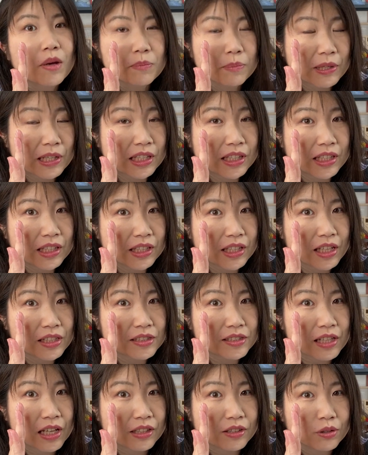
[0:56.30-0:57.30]
BTS
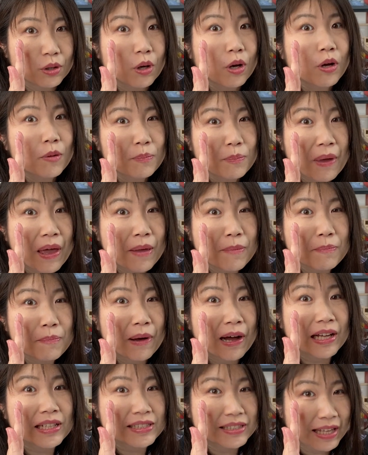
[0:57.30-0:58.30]
さんの
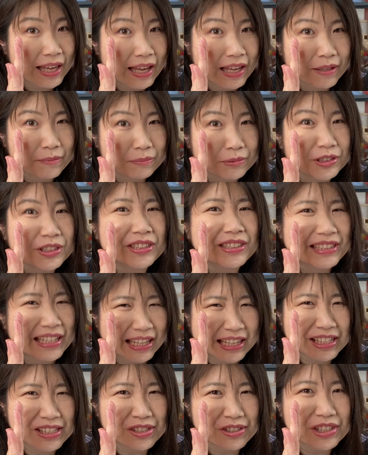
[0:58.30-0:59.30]
メンバー全員分
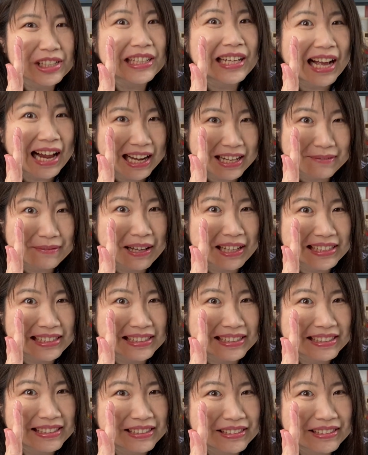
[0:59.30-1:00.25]
7種類あります。